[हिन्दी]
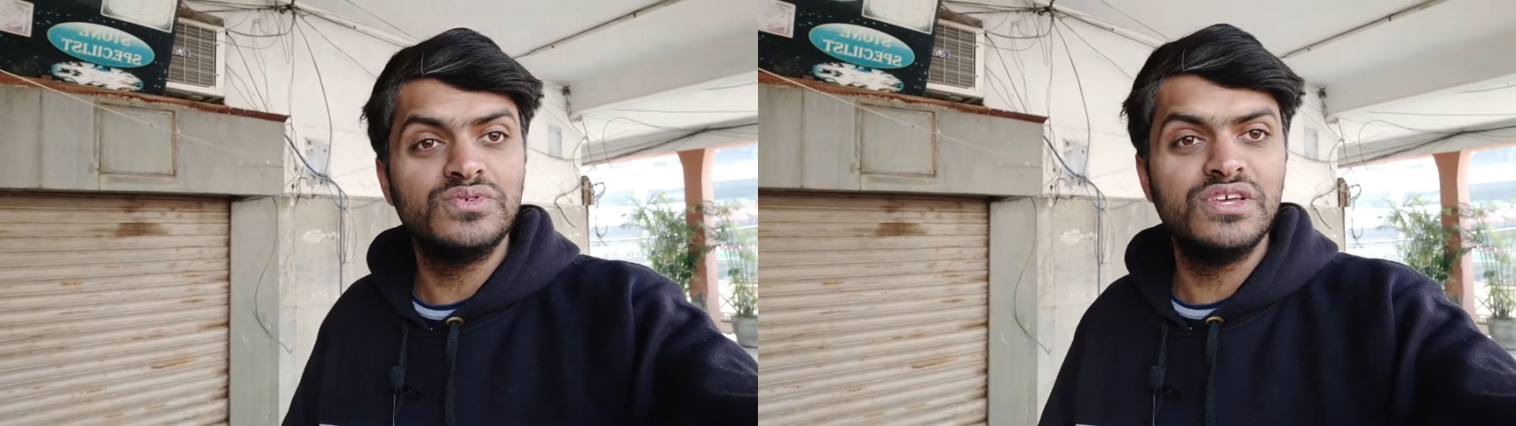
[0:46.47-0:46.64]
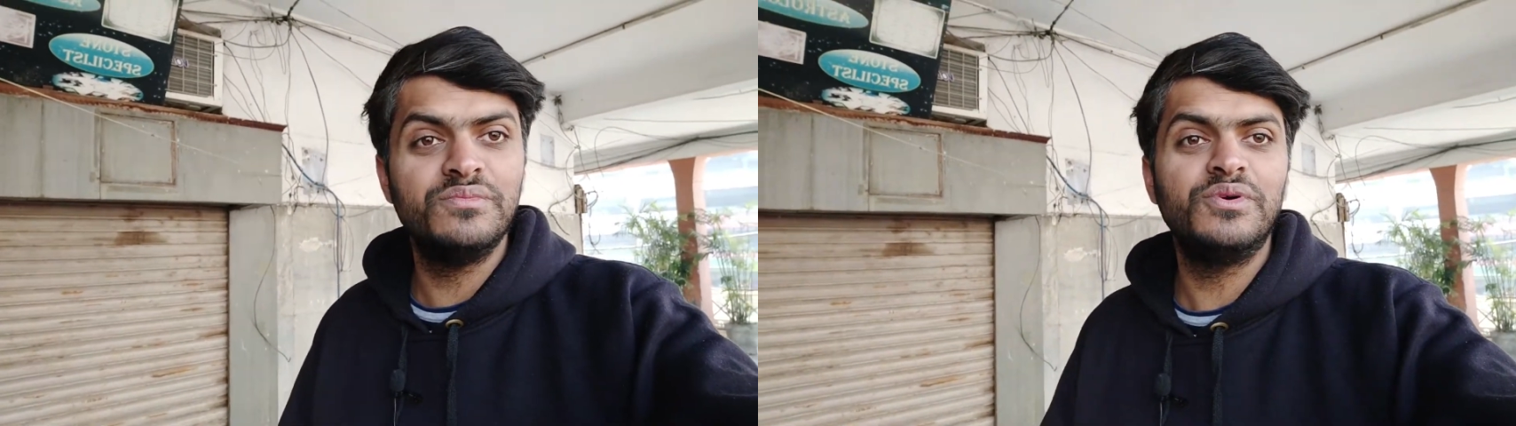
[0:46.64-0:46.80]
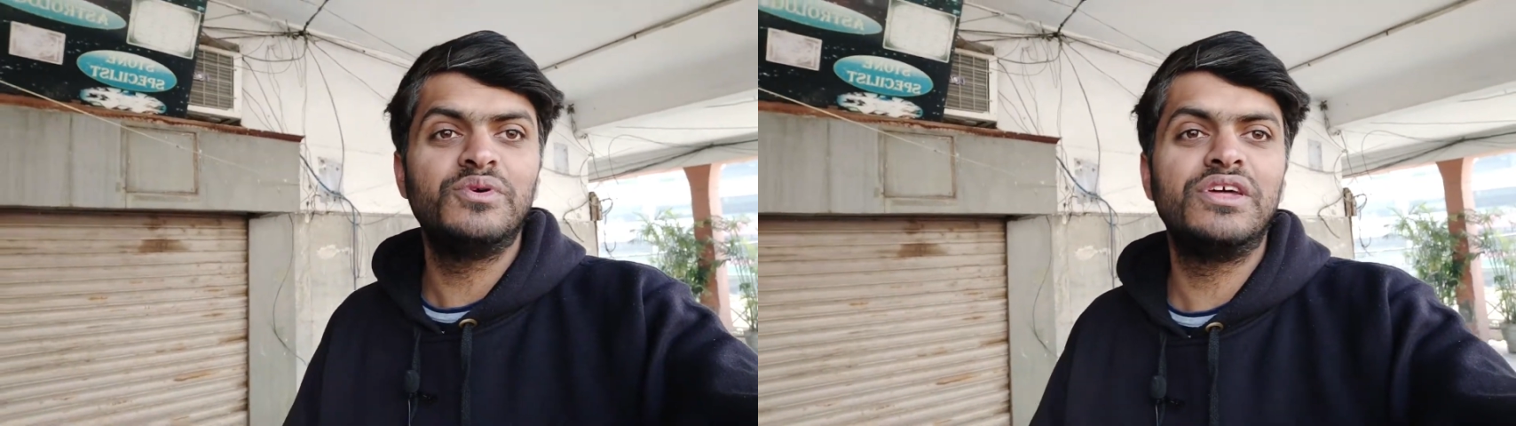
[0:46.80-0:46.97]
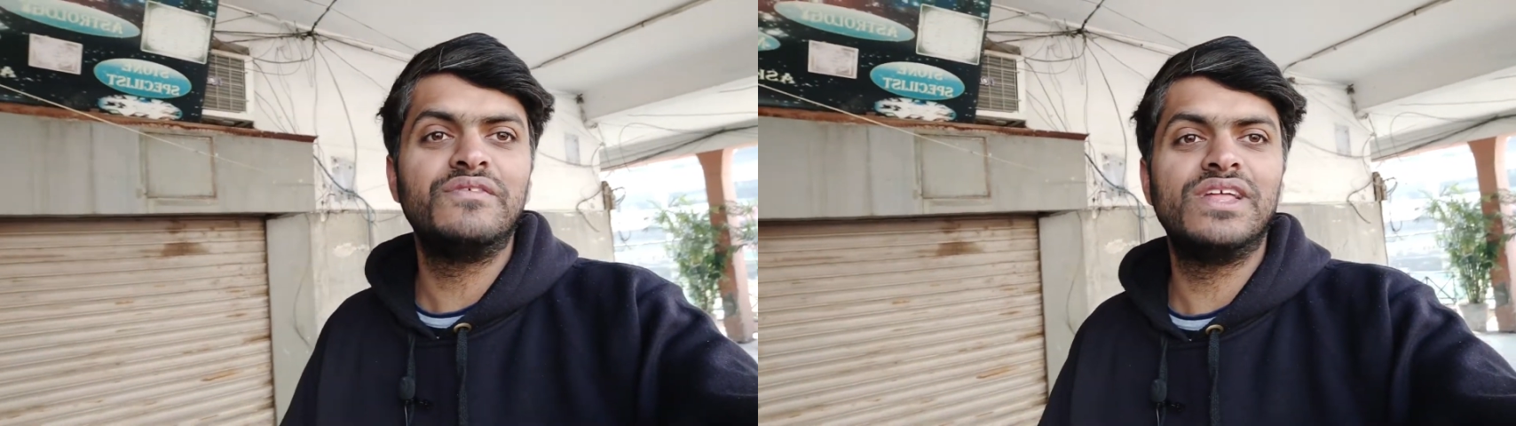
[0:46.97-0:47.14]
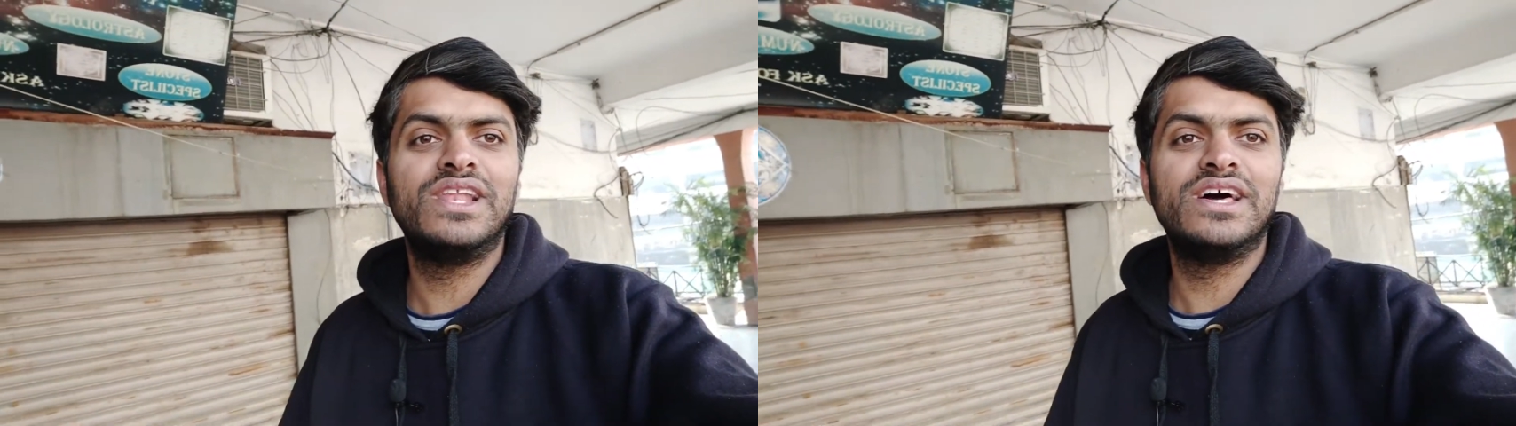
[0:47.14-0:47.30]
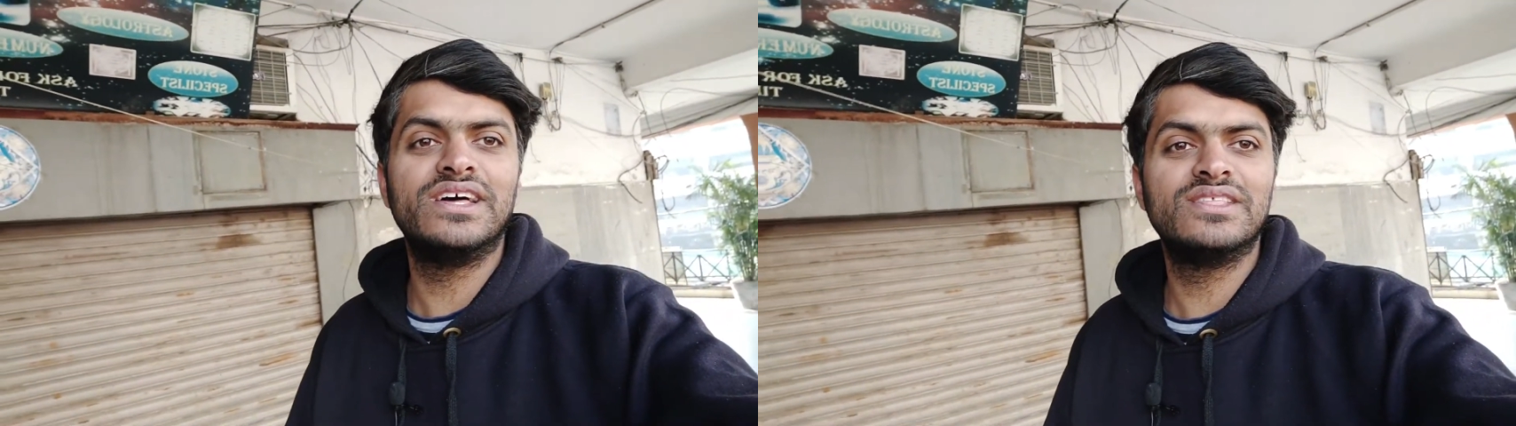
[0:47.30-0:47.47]
उसी पे होने
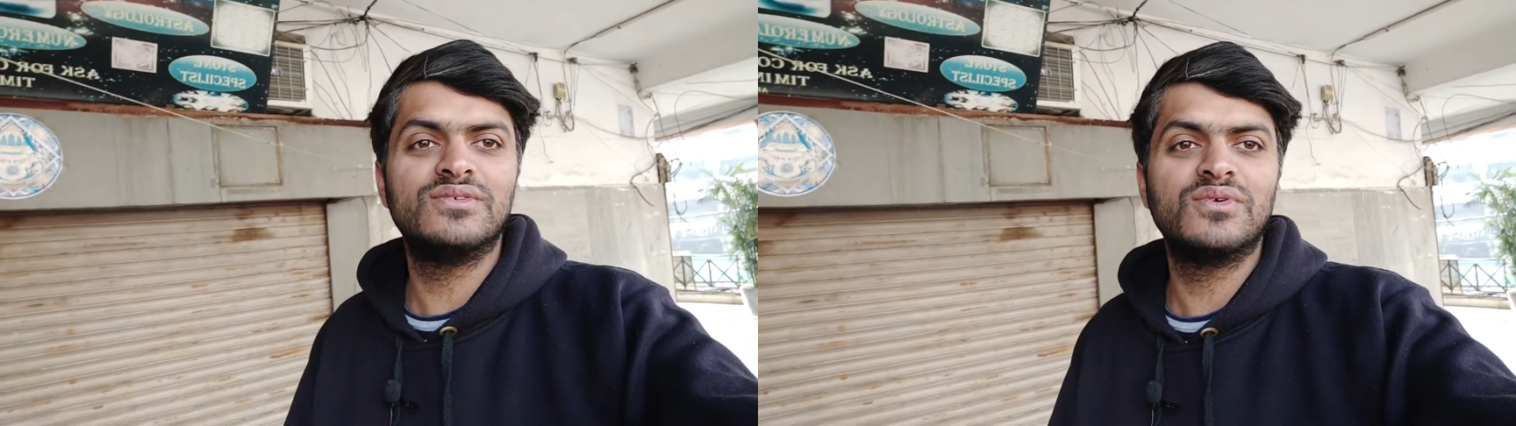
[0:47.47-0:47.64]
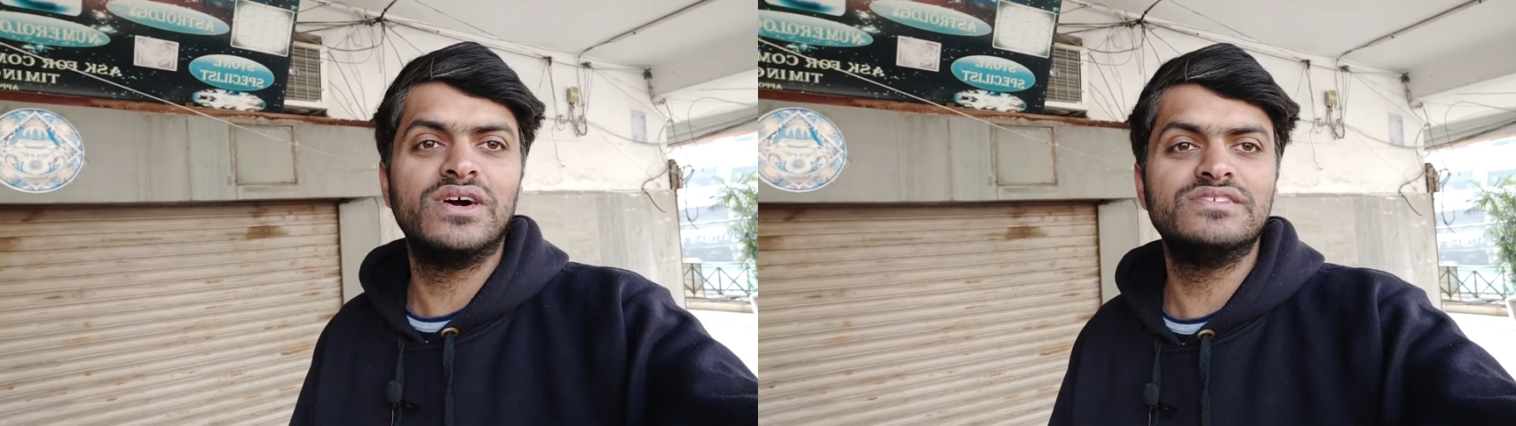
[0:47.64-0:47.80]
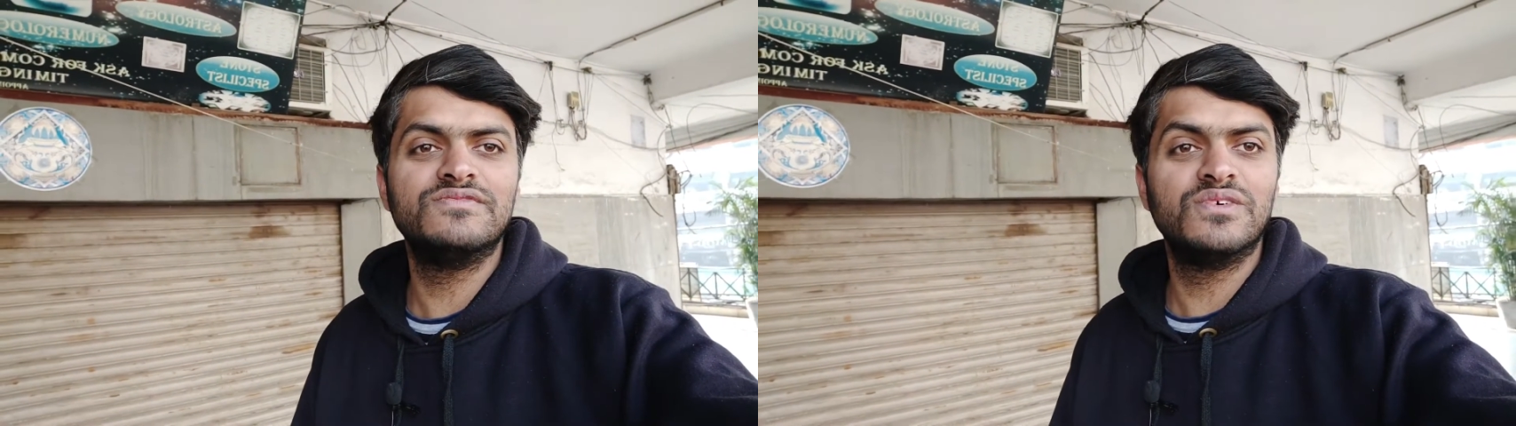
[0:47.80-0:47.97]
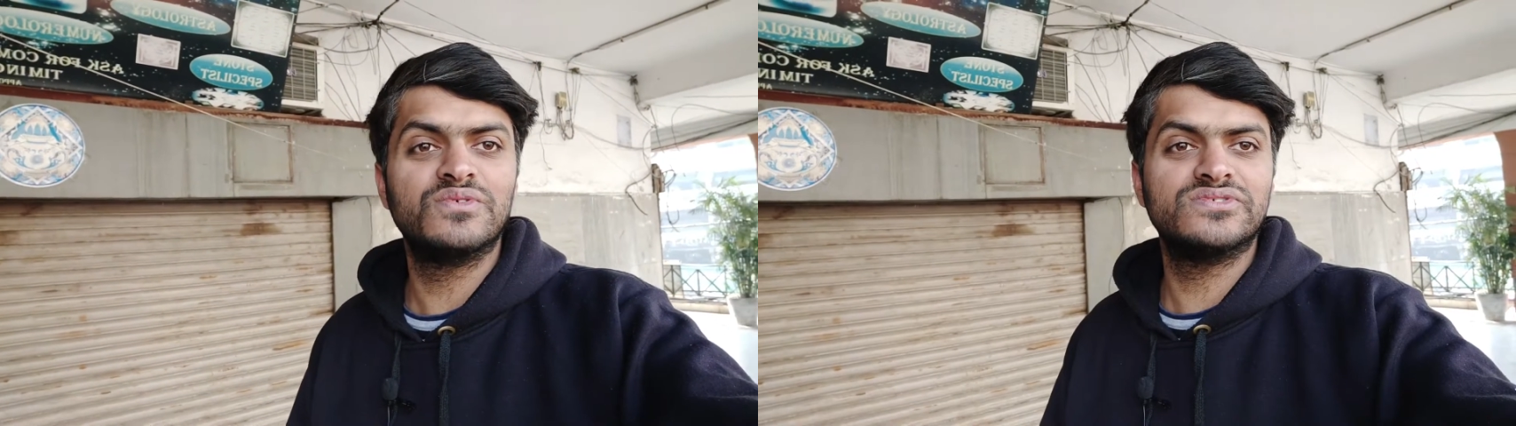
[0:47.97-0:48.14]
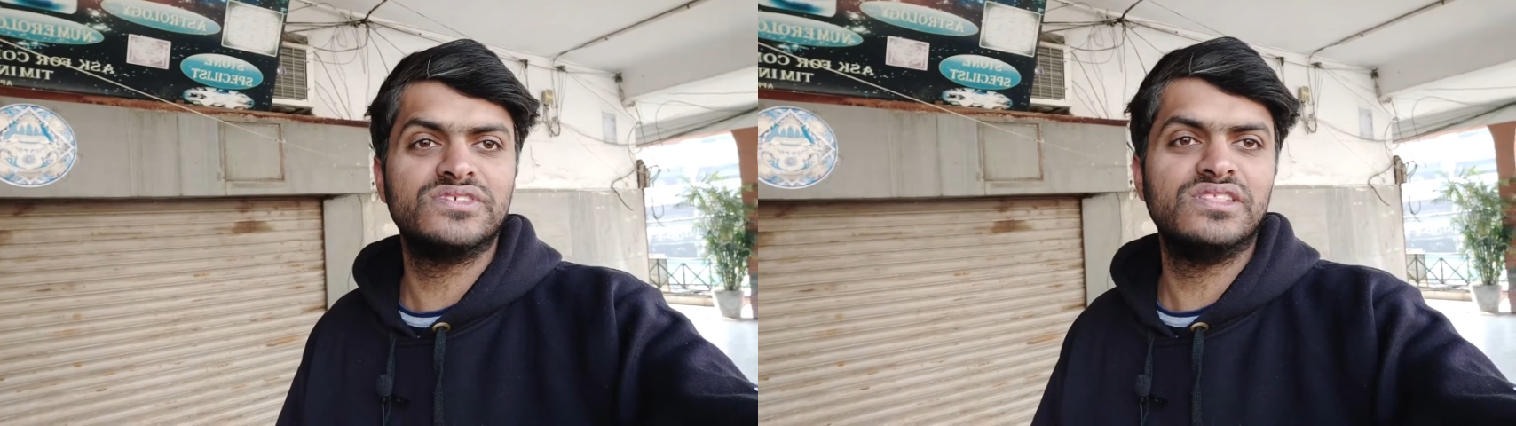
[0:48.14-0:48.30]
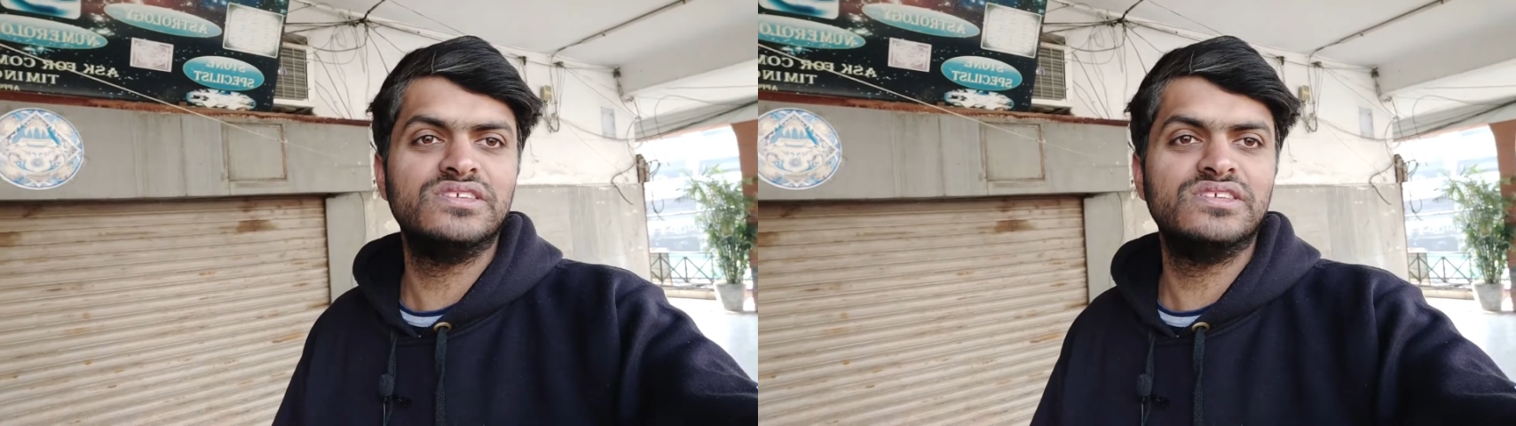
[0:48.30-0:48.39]
वाला है तो गाइस व्लॉग को